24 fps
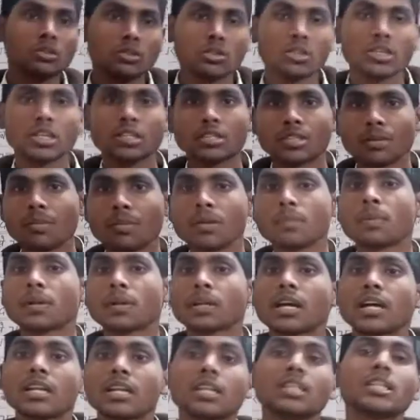तो ये सभी
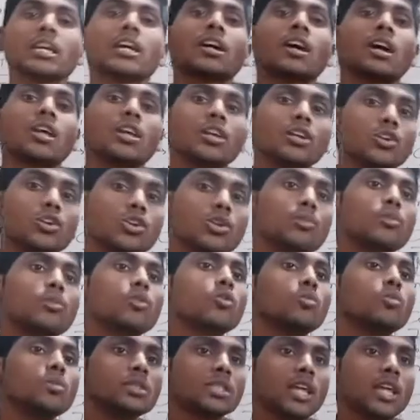प्रकार के या कहीं इंटरव्यू
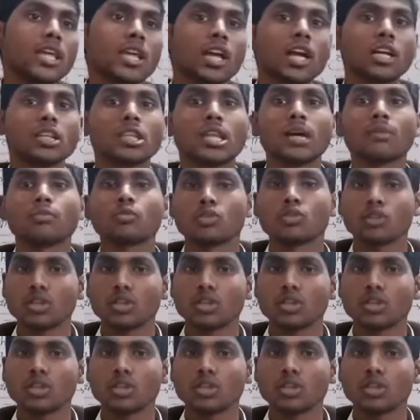में जाइएगा तो आपको